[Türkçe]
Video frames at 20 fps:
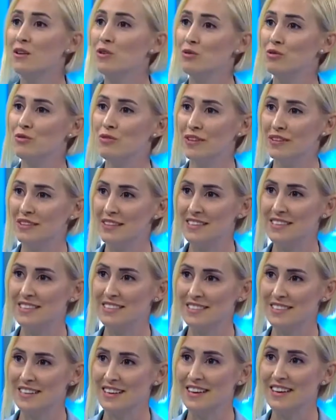
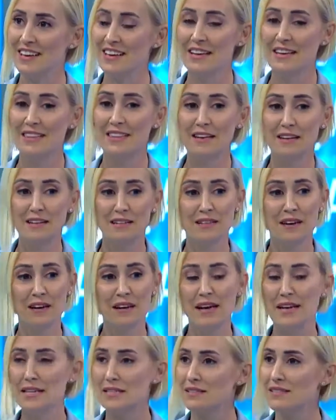kuvvetliyse, ne kadar
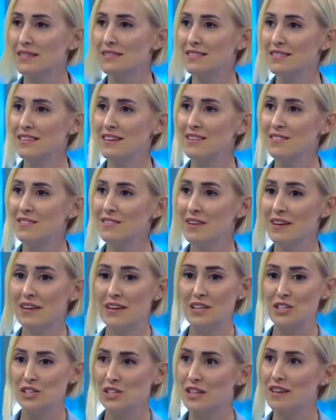estetiğe ve
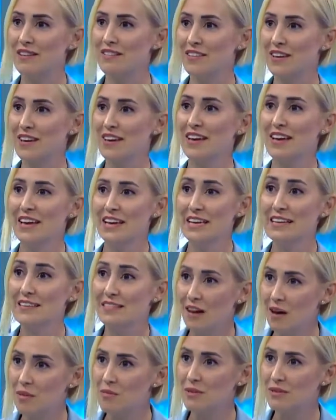işleve
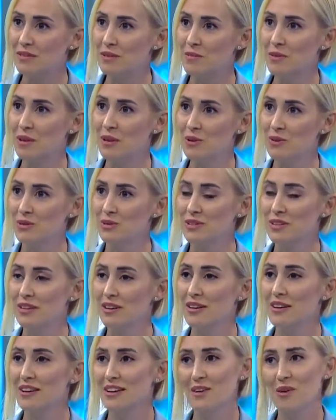hitap edebiliyorsa
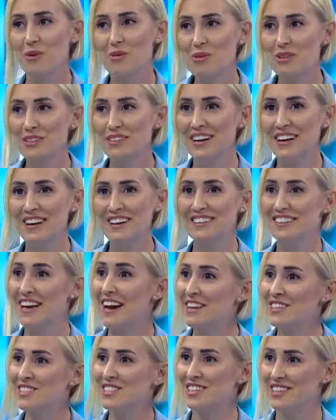o kadar
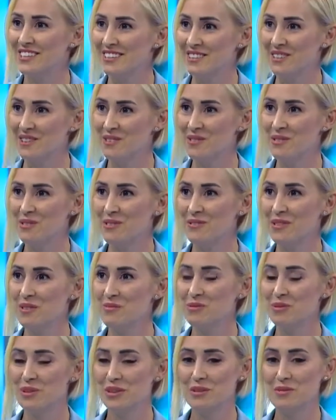tercih ediliyor ve
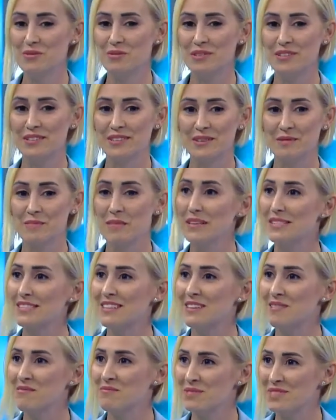bu da e,
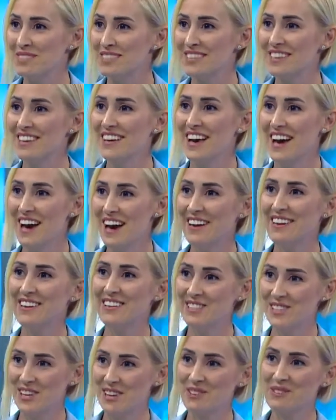mesleğimizi her
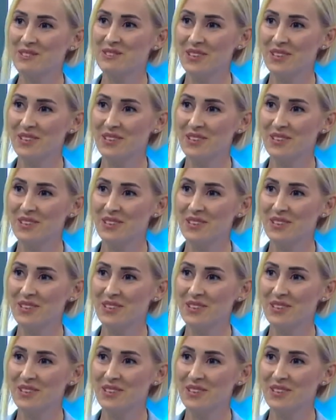geçen gün